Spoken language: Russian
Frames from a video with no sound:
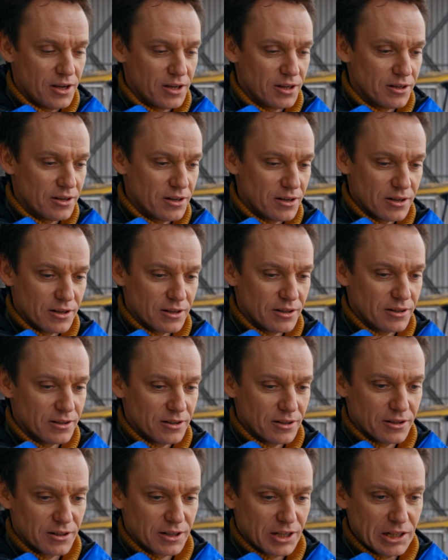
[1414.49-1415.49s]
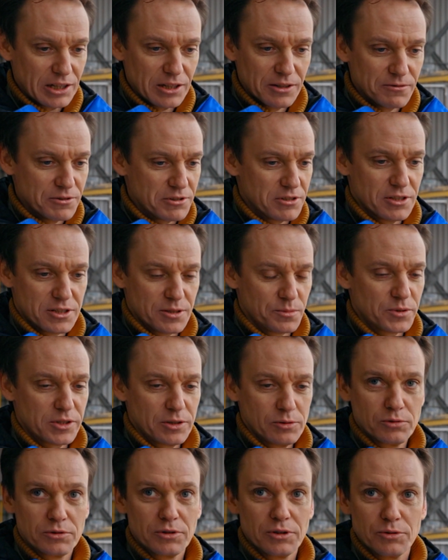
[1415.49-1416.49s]
а, головы здесь
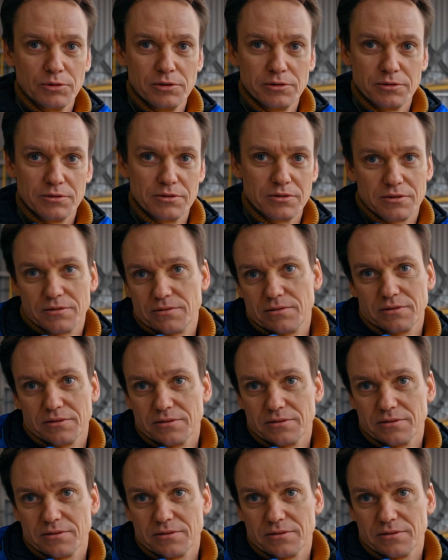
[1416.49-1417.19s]
абсолютно ноль, то есть...